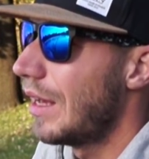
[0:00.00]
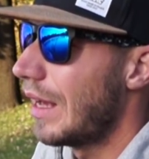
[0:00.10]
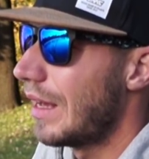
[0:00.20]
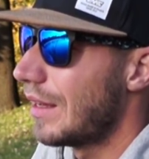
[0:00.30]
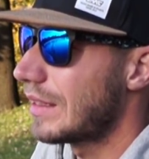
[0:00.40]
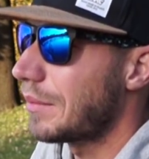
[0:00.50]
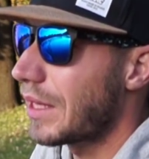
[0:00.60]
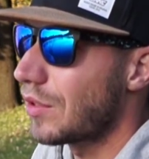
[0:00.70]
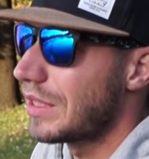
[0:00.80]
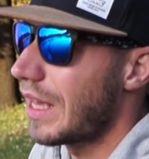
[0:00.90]
E,
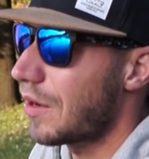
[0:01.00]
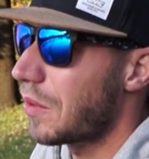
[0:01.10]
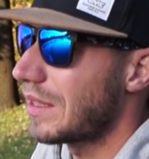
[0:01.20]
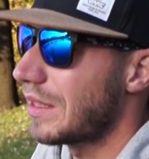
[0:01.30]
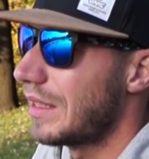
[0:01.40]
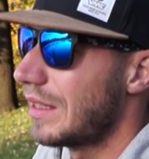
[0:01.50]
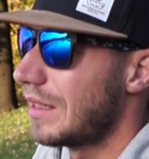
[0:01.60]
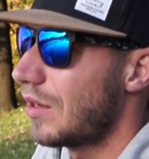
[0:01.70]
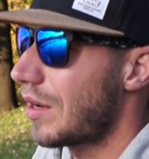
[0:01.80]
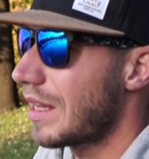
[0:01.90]
tamtego dnia akurat
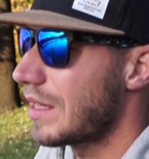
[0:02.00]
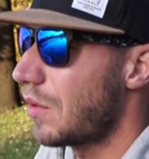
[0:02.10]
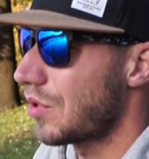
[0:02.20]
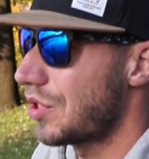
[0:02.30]
okazało